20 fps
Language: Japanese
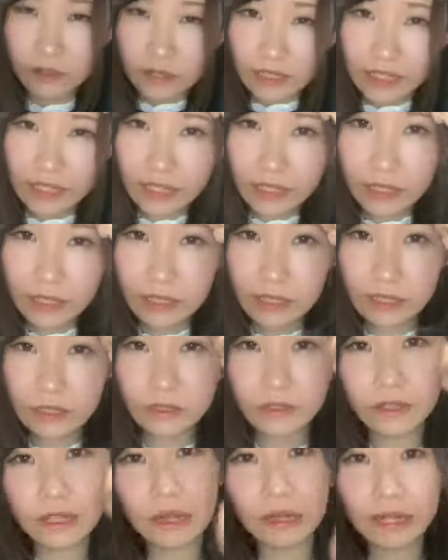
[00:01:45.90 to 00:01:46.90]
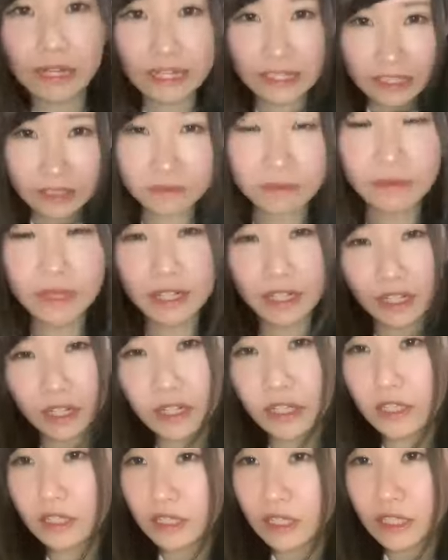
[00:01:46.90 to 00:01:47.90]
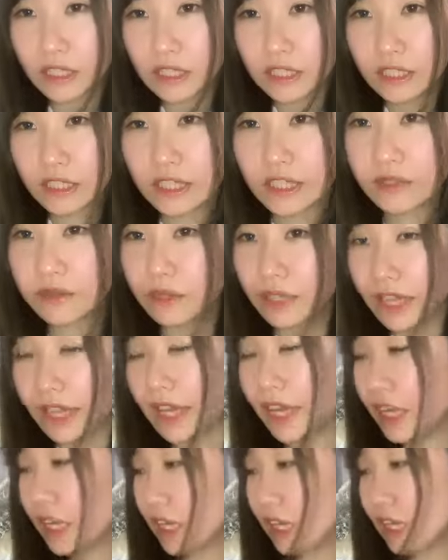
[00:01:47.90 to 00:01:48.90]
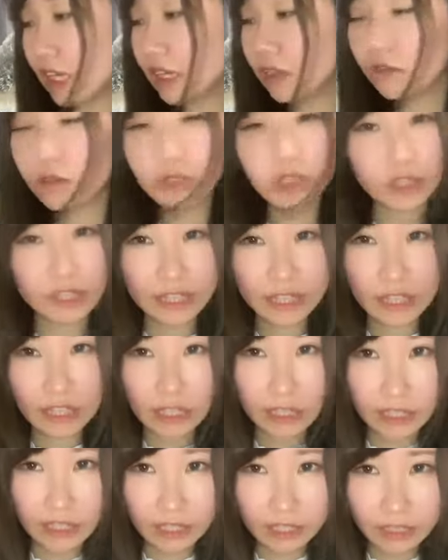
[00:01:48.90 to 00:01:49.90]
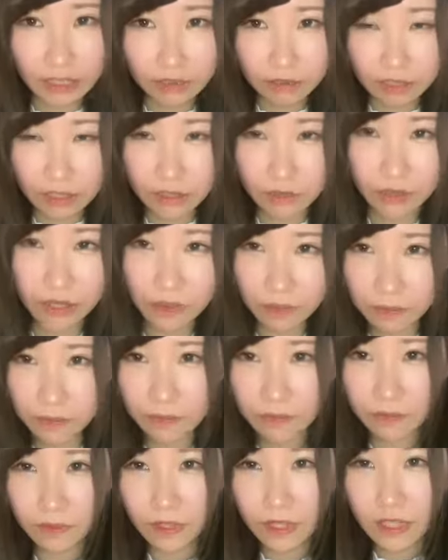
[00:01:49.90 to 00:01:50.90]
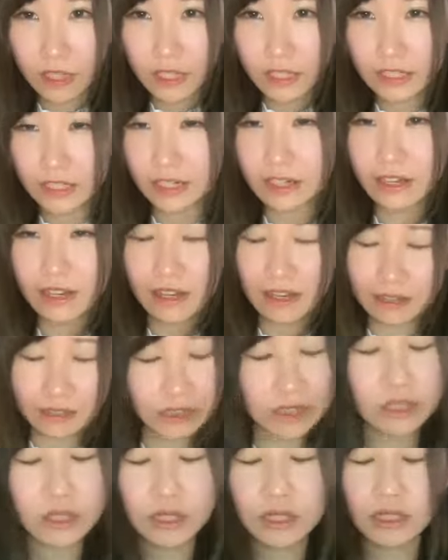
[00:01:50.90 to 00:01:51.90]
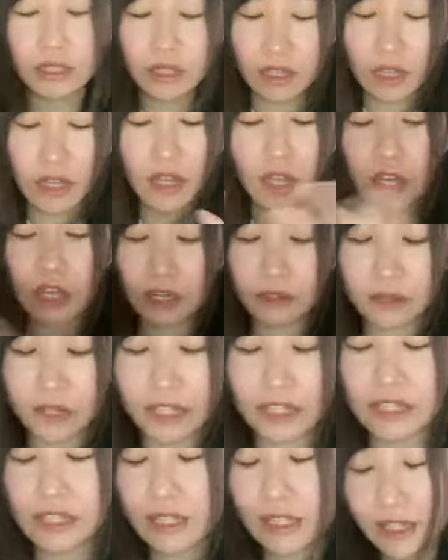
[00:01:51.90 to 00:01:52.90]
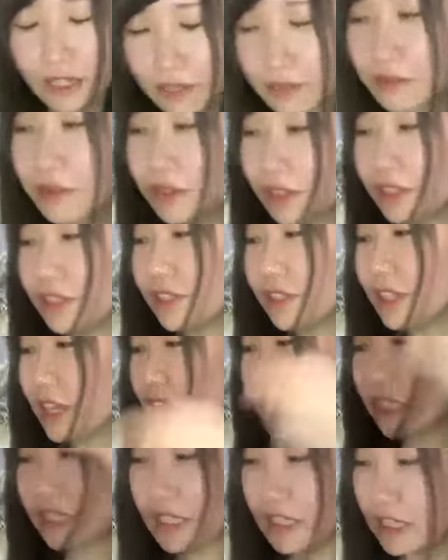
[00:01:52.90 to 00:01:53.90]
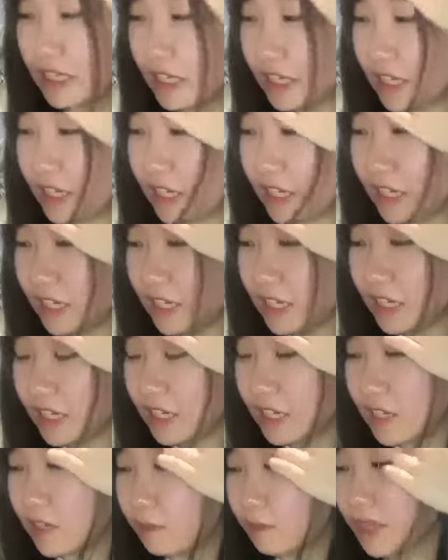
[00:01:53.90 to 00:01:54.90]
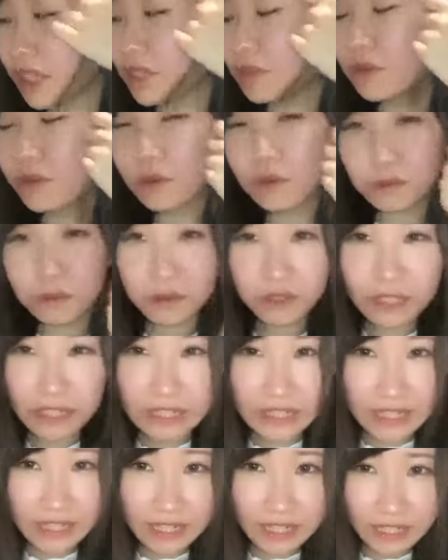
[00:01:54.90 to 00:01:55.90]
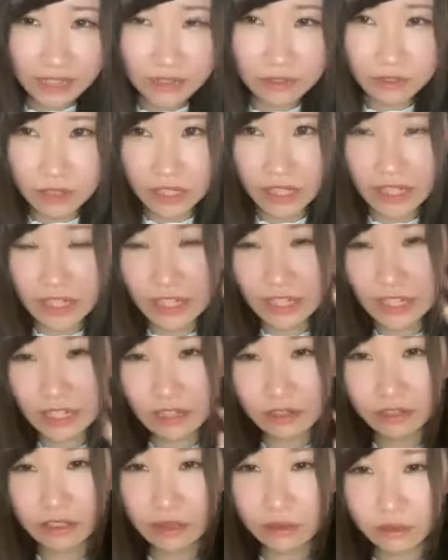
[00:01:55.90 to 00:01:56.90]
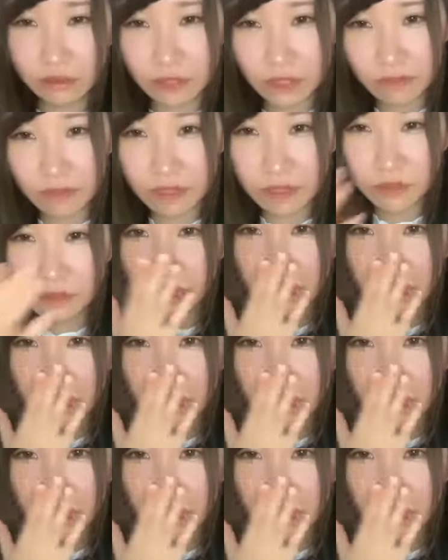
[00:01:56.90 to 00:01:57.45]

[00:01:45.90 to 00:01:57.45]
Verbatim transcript: にっていうかなんか新芽に CD をね送っていただいたのでそれを私はあのねすごく私パソコンも立ち上げるのが苦手なくらい本当にパソ